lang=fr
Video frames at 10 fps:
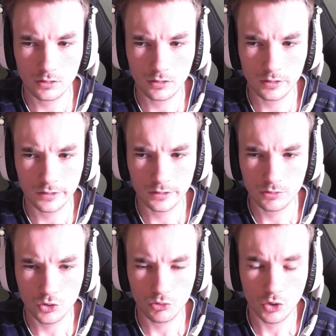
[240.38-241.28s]

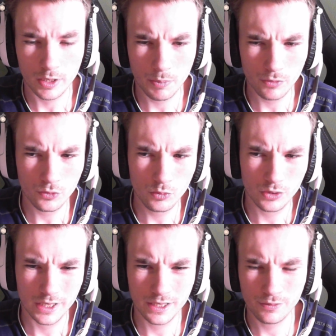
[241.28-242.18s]
euh, J'en ai pas
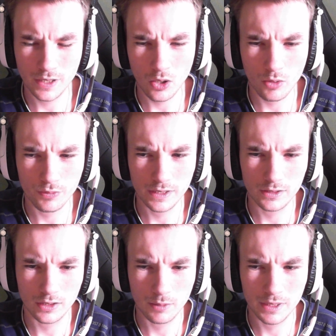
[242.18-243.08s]
vu des différents en
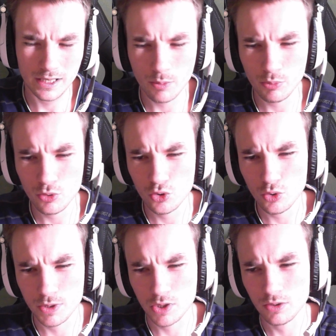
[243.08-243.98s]
fait dans la ça peut
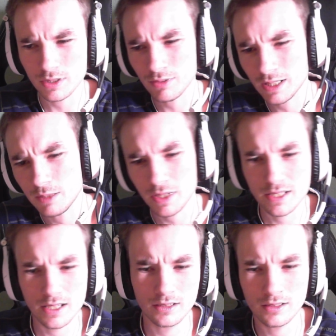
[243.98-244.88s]
chaud parce qu'il va il
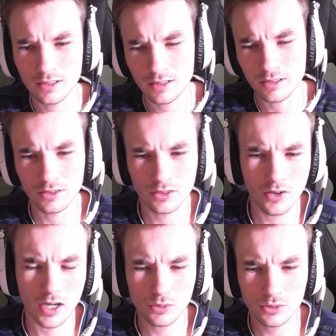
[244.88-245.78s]
de
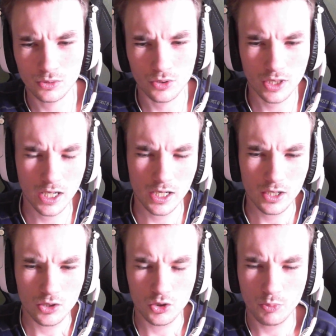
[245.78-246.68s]
de à l'autre, donc
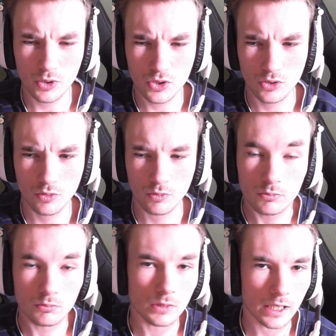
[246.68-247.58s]
je pense que
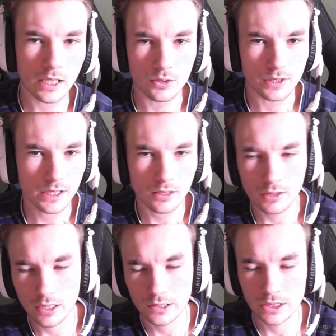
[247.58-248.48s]
la
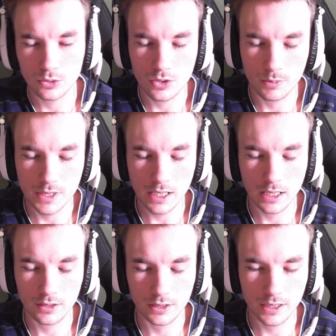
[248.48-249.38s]
canonnière, on la connaît tous comme
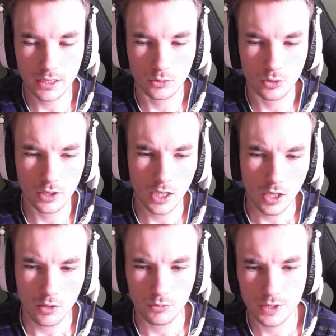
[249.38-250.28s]
ça, la canonnière, donc
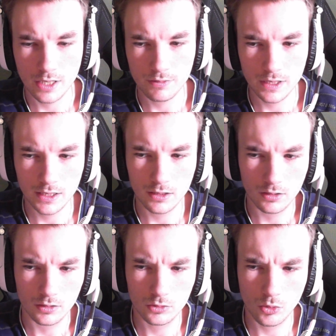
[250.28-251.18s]
vous
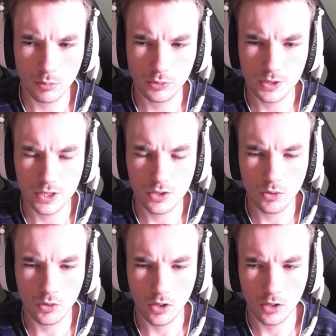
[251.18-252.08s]
avez euh, trois
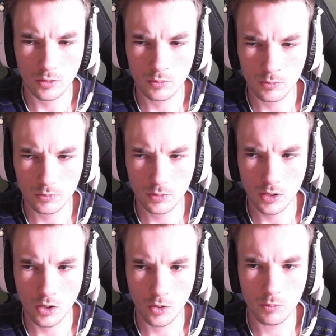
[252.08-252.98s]
positions en,
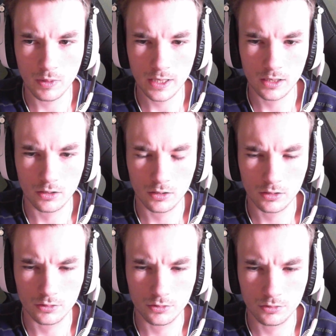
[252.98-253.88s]
en
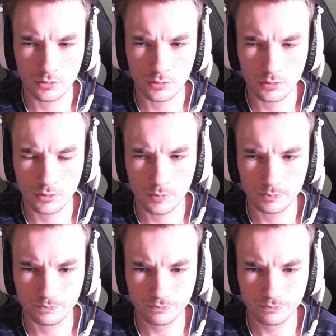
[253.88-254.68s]
bas euh, du,